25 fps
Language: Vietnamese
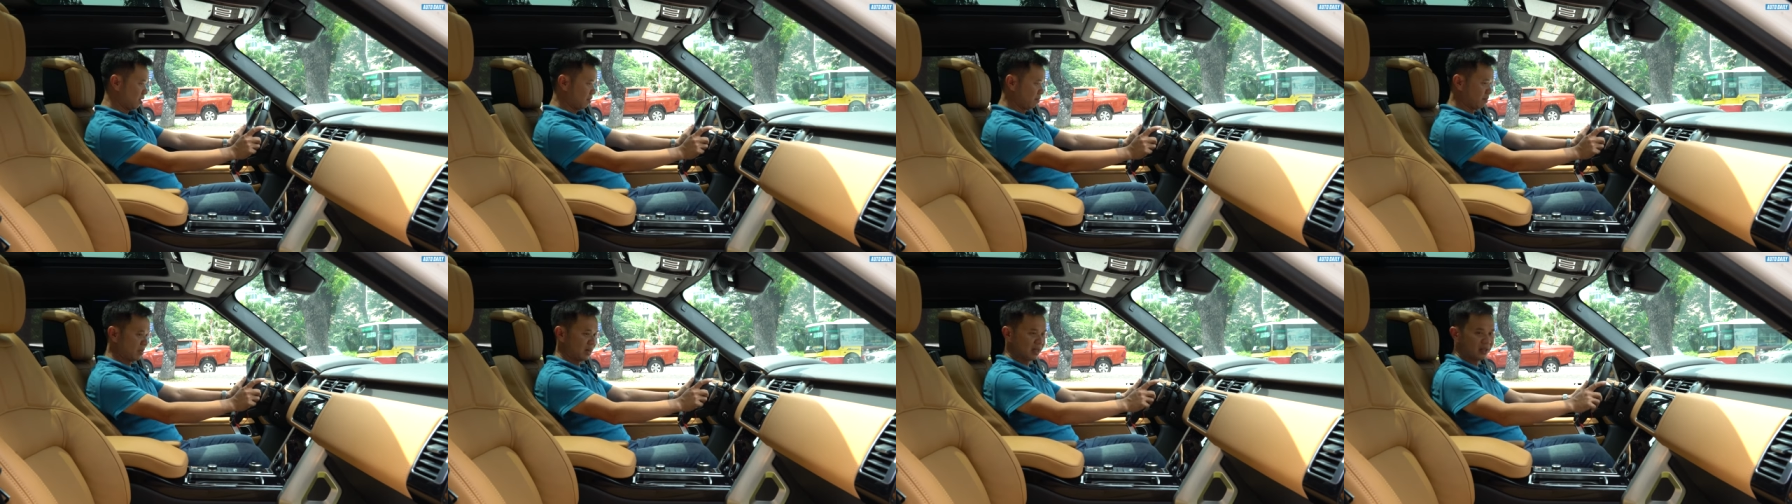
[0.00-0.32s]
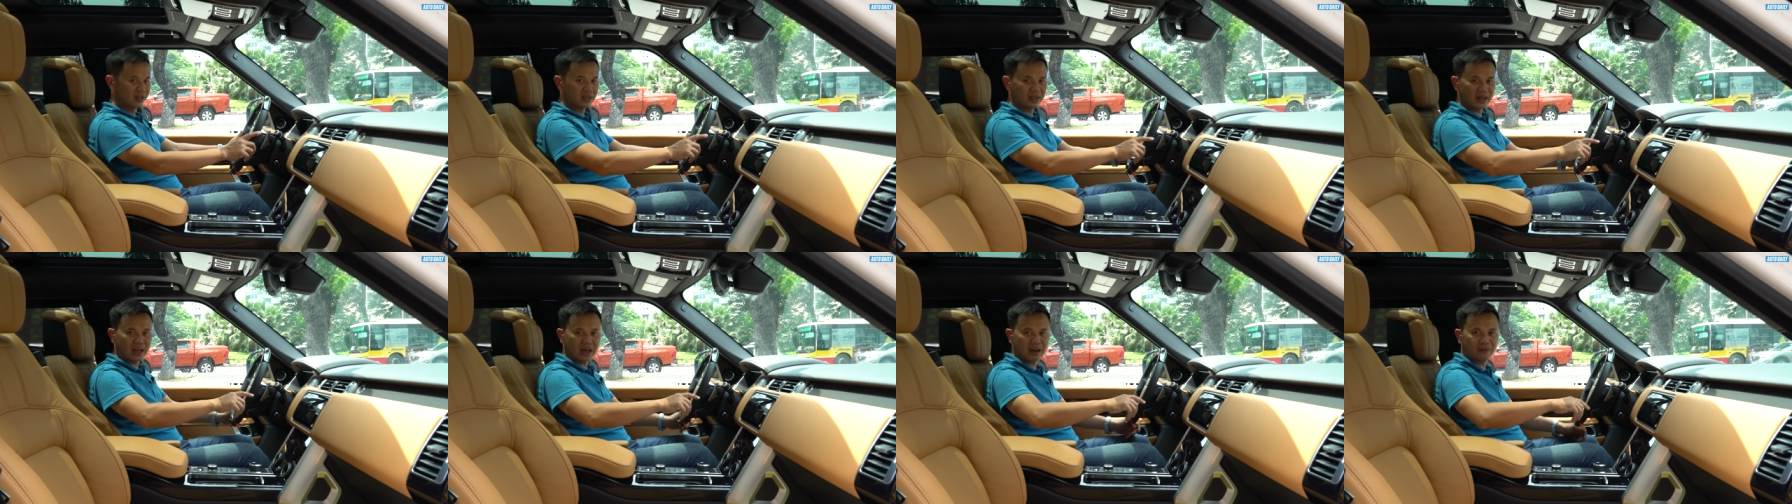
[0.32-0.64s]

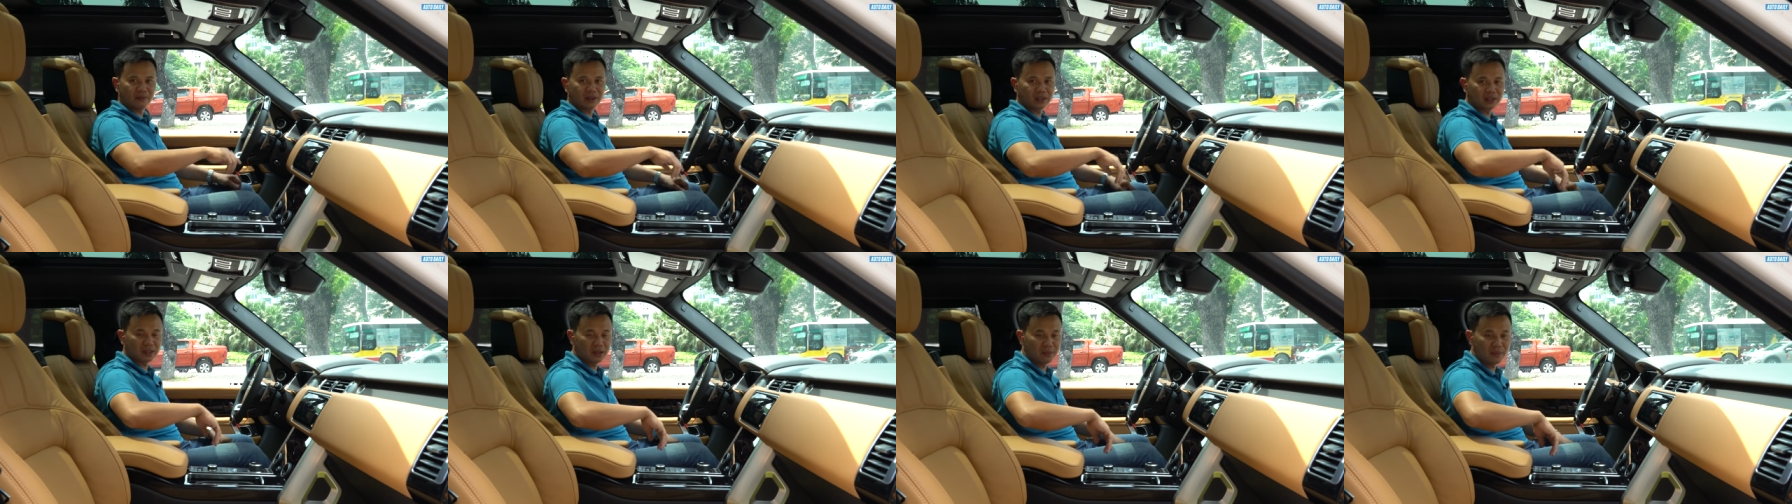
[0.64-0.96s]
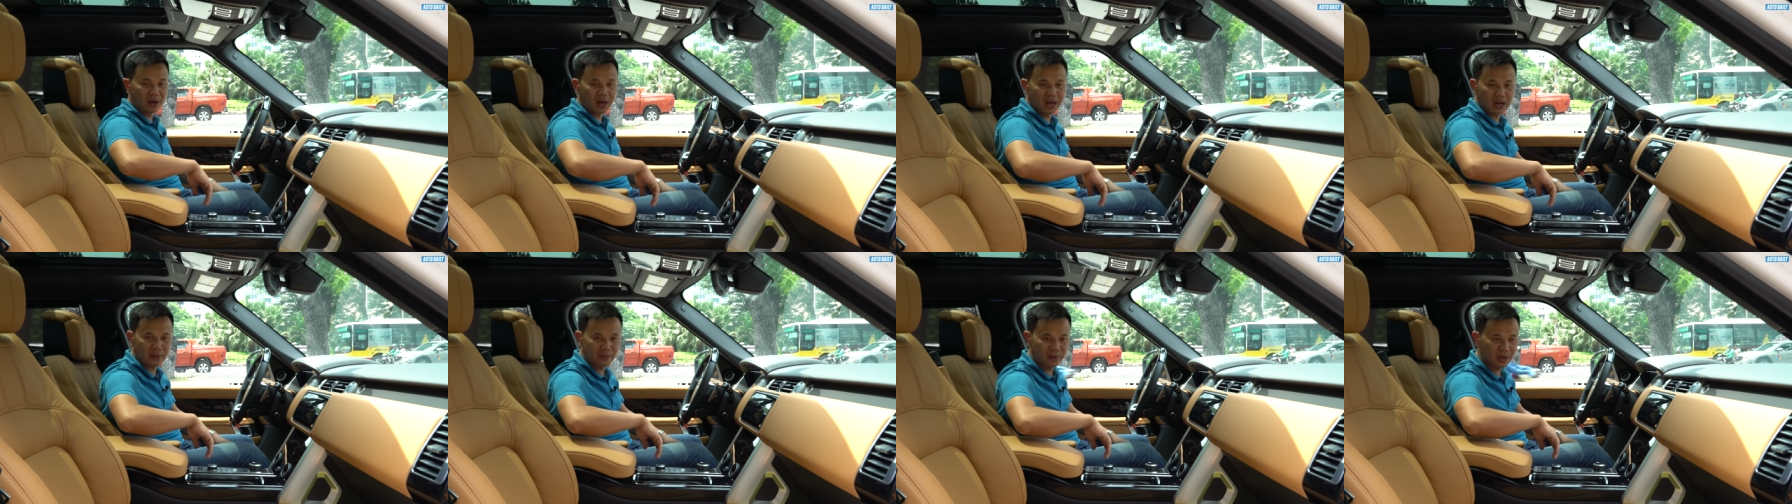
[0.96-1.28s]
mình thì nặng phải tới
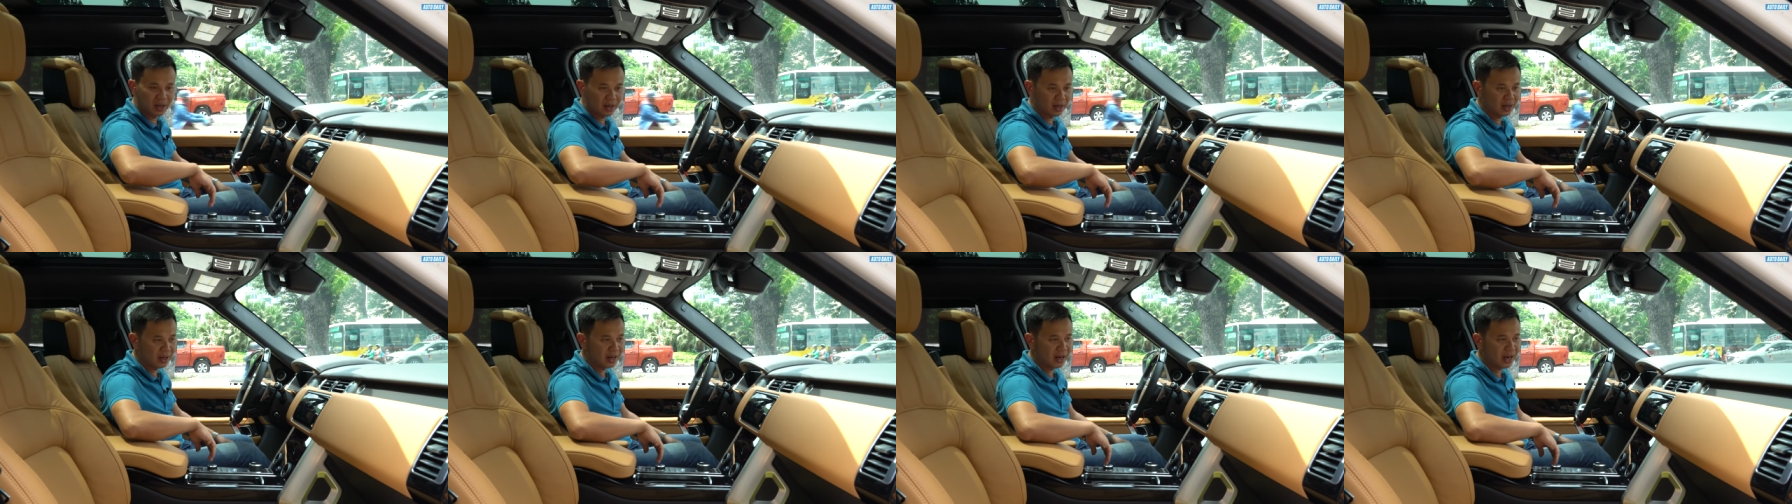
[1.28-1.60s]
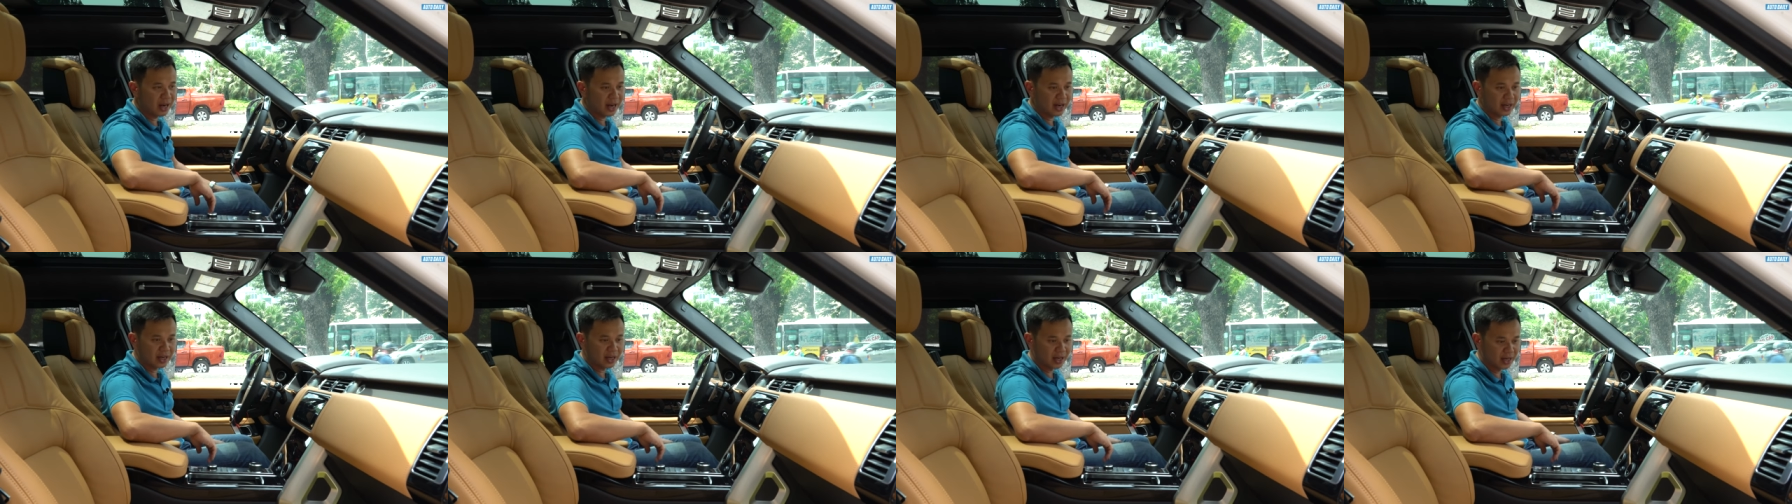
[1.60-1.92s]

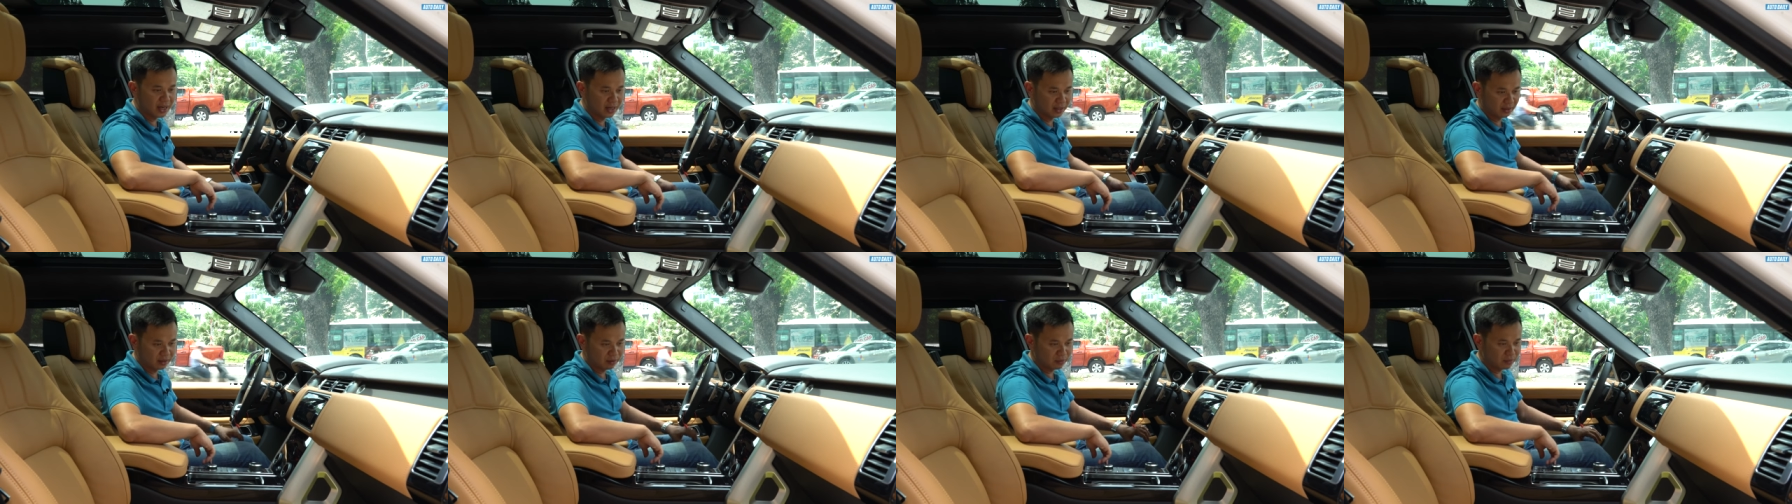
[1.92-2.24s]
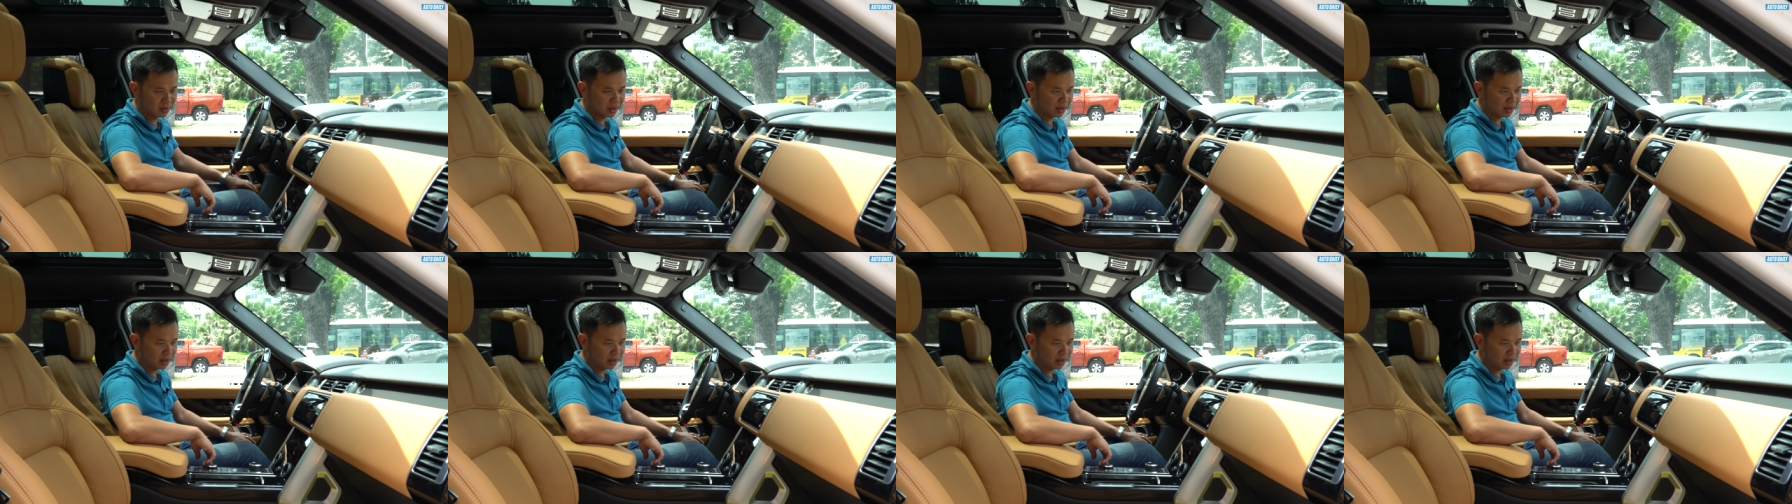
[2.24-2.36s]
72 cân nhưng